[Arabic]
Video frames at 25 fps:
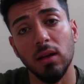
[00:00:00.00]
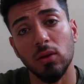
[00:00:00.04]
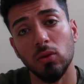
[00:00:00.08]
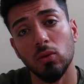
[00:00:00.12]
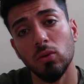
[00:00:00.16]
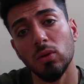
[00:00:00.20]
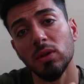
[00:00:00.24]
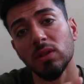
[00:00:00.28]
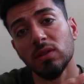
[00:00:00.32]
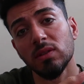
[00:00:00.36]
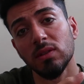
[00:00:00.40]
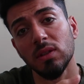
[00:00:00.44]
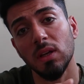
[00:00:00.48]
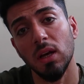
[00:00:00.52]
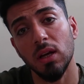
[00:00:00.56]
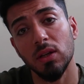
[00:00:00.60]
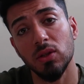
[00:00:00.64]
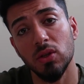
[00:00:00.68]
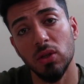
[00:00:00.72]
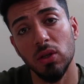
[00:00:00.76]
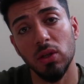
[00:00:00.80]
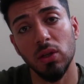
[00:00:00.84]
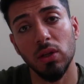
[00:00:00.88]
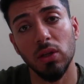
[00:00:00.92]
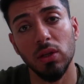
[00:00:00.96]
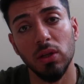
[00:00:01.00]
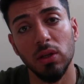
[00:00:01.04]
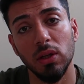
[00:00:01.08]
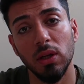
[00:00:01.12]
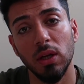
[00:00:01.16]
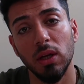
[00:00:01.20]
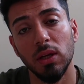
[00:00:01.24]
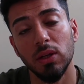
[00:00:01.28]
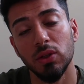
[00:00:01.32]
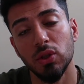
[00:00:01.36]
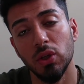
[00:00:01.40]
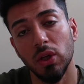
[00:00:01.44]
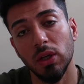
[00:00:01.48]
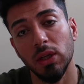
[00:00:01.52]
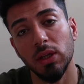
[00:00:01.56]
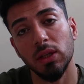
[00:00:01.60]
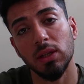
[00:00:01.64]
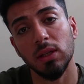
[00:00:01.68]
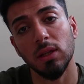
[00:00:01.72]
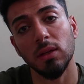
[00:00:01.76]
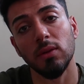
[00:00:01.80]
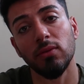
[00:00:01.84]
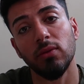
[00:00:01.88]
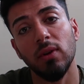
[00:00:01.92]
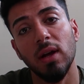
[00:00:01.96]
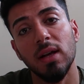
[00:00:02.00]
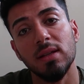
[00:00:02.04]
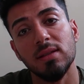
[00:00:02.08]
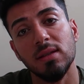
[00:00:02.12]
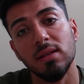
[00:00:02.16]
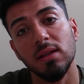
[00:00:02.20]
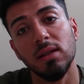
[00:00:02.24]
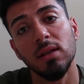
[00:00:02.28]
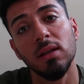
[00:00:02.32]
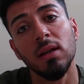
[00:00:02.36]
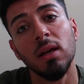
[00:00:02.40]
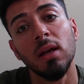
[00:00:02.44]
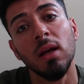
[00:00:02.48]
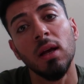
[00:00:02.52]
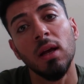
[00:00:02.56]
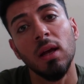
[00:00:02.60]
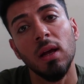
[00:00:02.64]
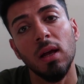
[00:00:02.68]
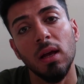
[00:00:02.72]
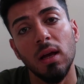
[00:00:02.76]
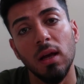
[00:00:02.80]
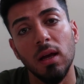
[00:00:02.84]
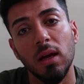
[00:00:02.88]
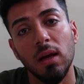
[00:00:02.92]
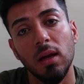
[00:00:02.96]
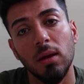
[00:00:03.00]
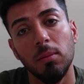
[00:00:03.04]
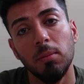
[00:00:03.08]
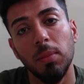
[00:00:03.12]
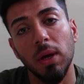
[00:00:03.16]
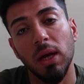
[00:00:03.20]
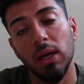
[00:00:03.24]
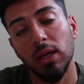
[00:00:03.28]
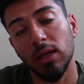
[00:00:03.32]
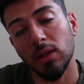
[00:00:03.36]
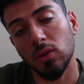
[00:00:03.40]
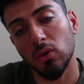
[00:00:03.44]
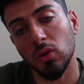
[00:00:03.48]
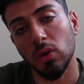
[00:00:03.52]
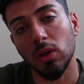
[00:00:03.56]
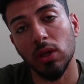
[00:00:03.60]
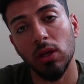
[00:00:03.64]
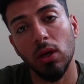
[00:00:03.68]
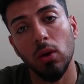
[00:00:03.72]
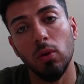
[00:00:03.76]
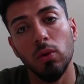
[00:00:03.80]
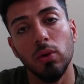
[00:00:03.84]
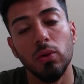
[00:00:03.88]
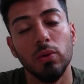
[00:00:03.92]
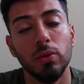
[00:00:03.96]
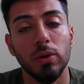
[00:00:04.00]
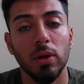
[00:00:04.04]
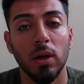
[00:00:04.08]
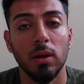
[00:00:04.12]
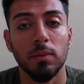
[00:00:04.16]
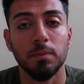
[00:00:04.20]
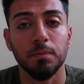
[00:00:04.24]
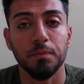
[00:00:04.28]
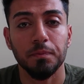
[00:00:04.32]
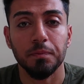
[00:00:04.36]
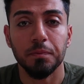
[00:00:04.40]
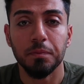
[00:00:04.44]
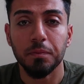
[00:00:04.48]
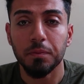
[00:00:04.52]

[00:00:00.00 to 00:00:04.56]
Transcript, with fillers: على طول السياج الشريط الفاصل آه، بين تركيا واليونان